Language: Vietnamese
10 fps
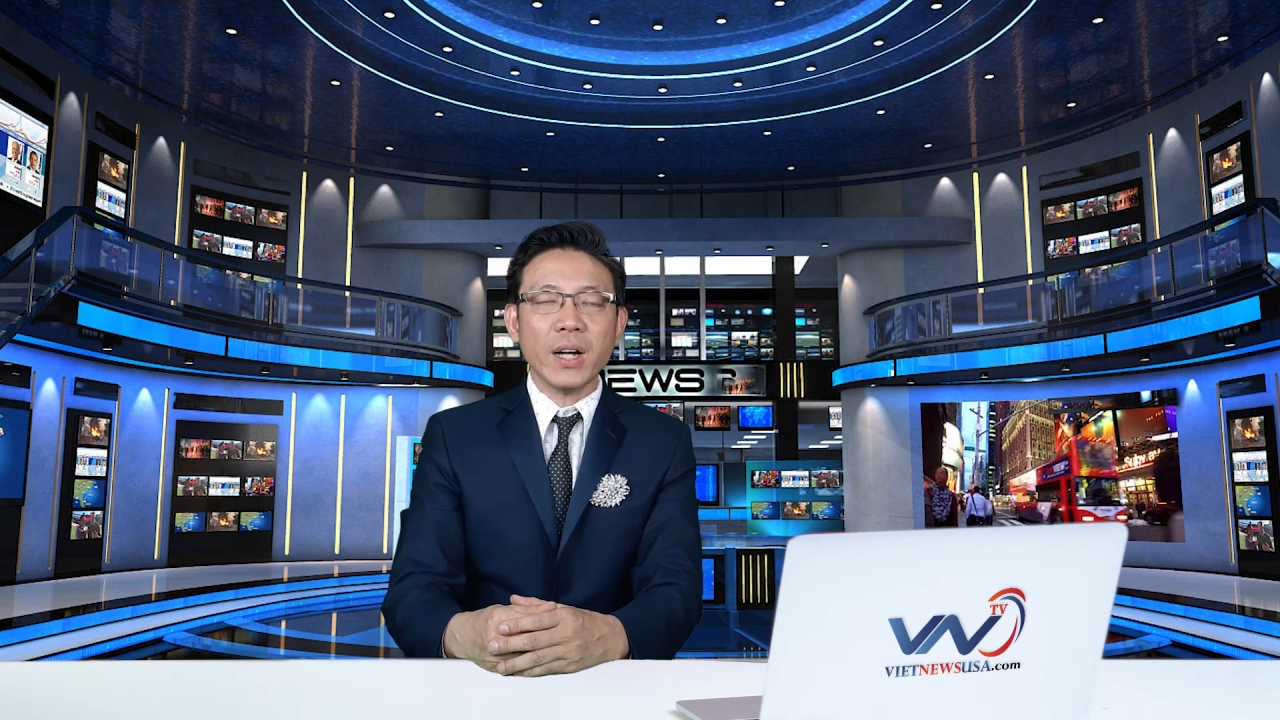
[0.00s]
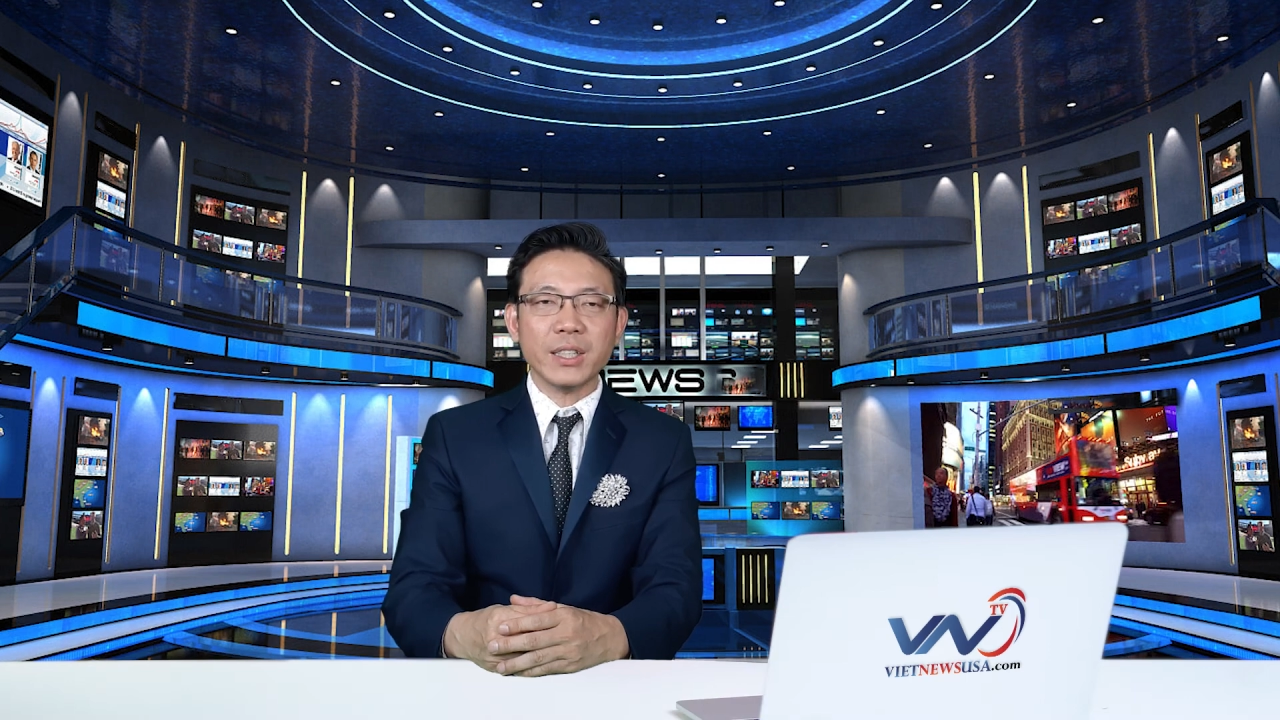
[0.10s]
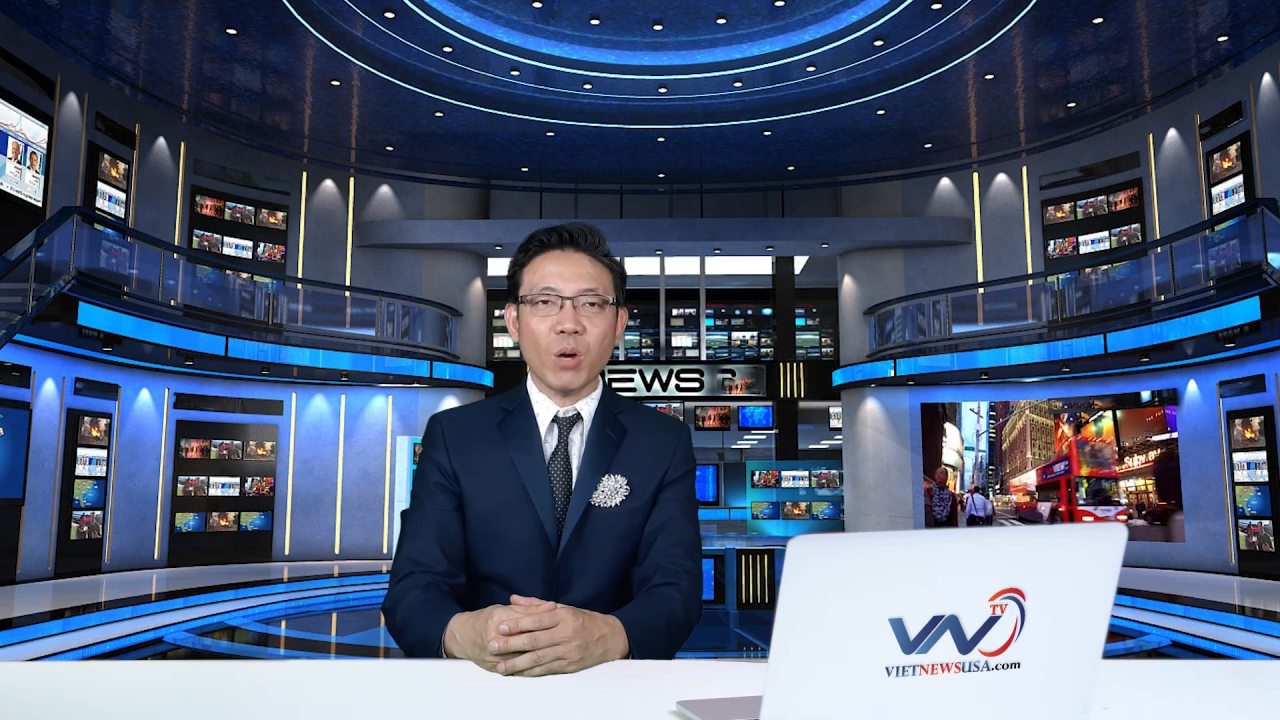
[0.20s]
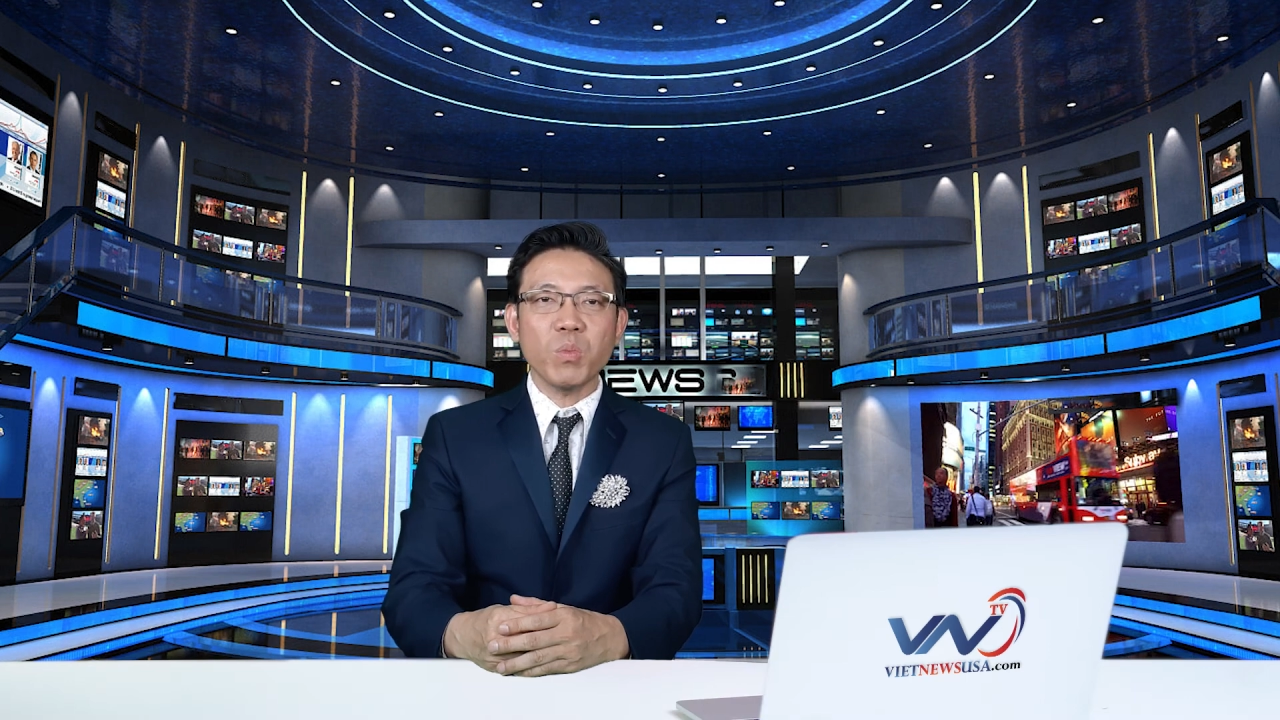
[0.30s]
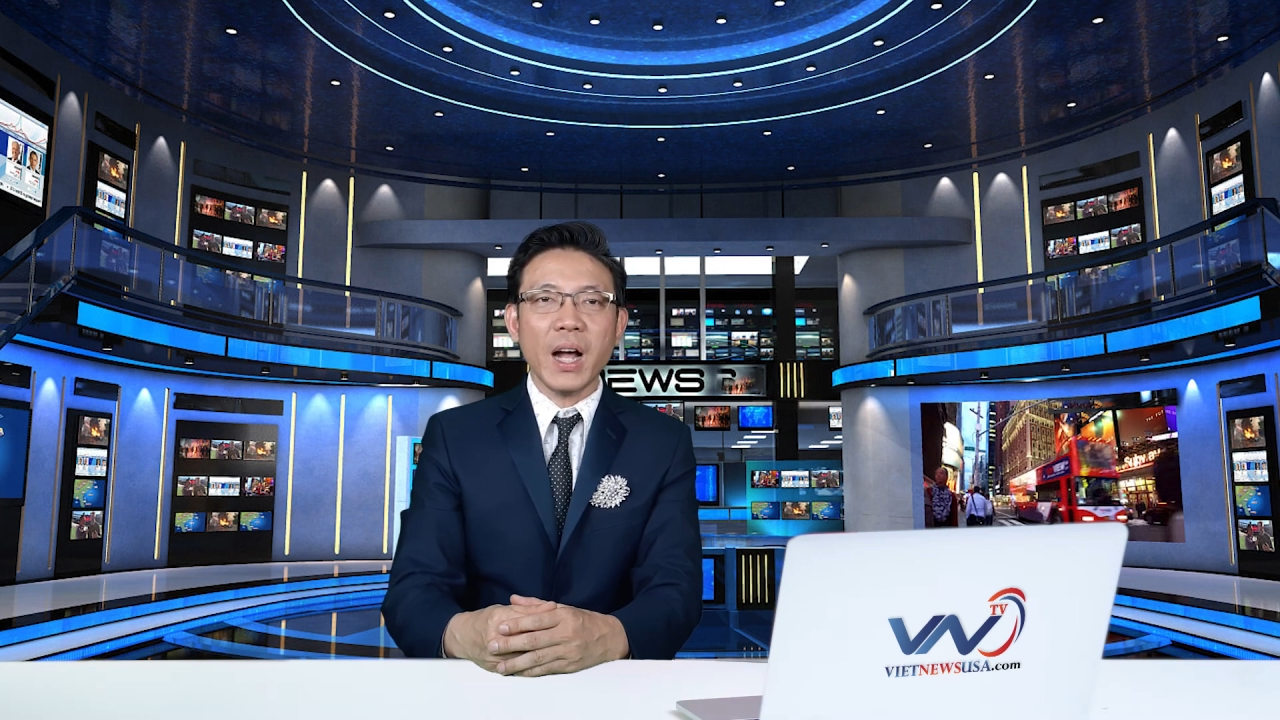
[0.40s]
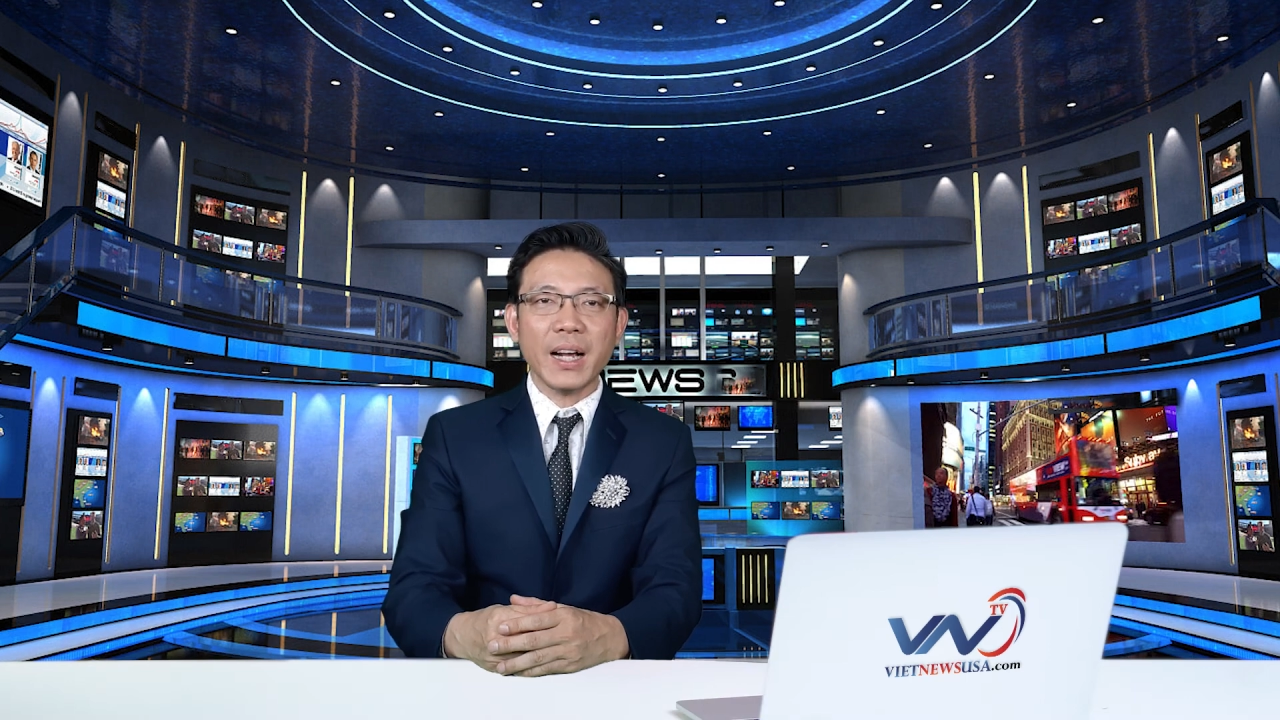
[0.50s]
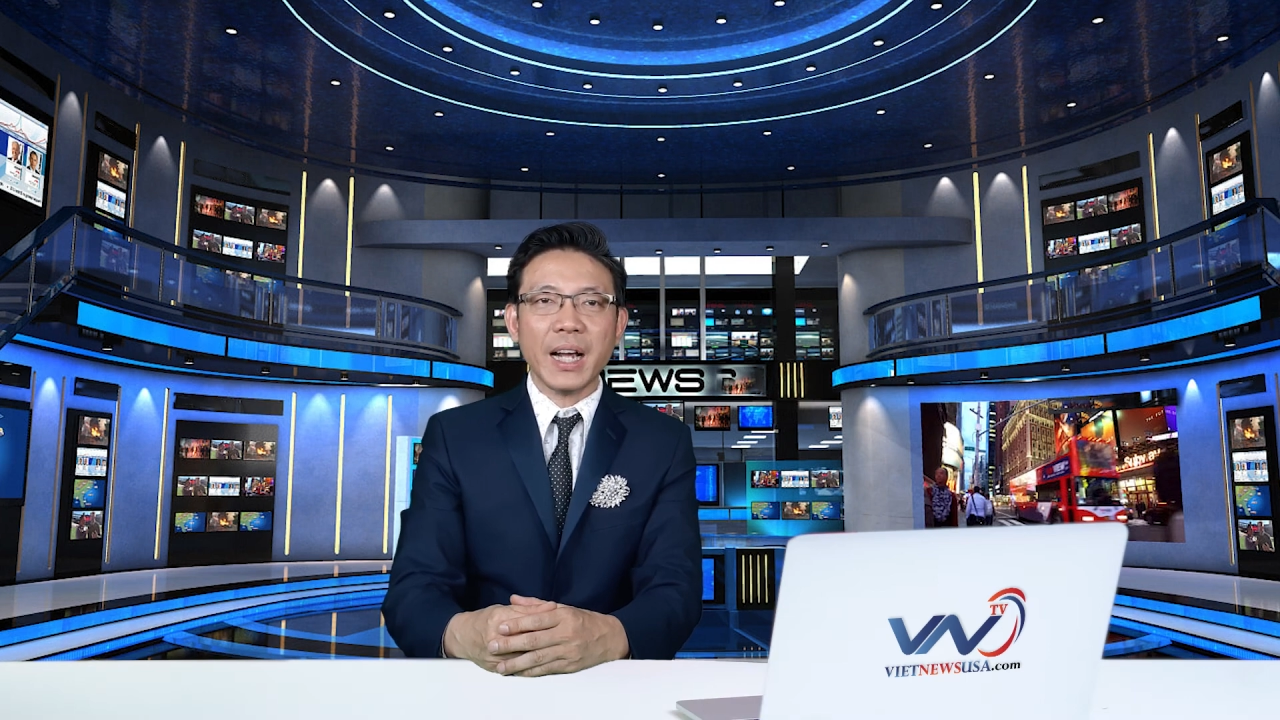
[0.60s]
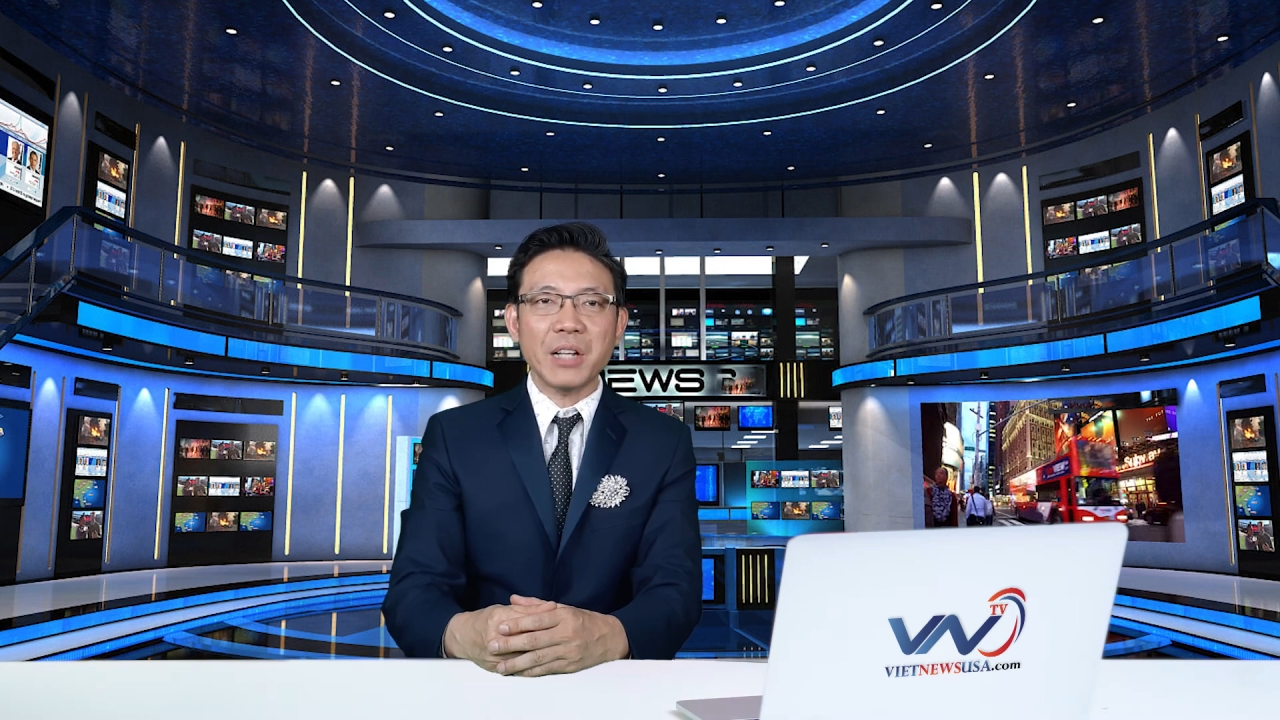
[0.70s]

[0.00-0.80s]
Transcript: trọng hàng ngày